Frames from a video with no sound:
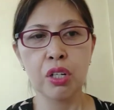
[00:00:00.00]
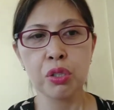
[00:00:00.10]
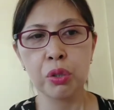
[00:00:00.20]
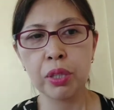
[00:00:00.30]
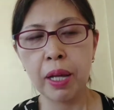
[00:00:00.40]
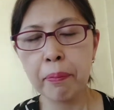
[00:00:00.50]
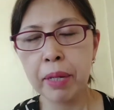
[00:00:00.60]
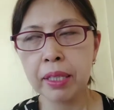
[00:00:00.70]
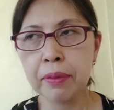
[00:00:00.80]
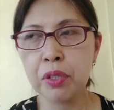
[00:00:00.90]
So,
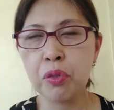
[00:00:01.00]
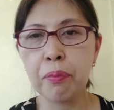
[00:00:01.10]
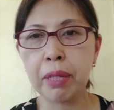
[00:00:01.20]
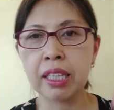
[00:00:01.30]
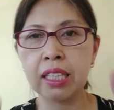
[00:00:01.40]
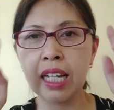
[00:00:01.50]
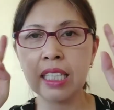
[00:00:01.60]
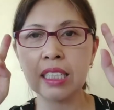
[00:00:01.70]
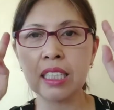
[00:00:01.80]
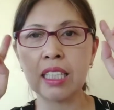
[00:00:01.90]
dapat yung
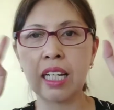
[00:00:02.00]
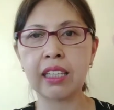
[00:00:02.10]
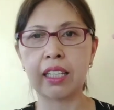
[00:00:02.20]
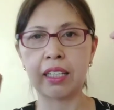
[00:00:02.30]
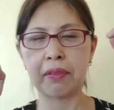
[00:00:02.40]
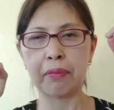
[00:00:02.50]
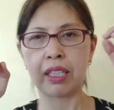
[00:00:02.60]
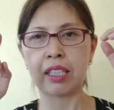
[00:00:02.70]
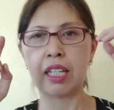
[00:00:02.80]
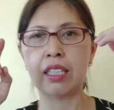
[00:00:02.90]
mentality natin,
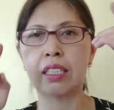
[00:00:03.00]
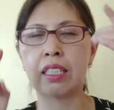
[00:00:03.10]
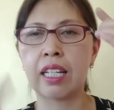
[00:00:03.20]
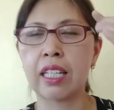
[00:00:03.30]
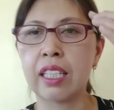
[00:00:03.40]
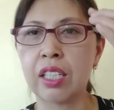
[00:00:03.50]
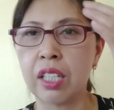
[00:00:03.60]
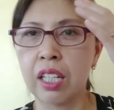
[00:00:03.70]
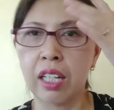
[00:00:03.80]
mentality natin,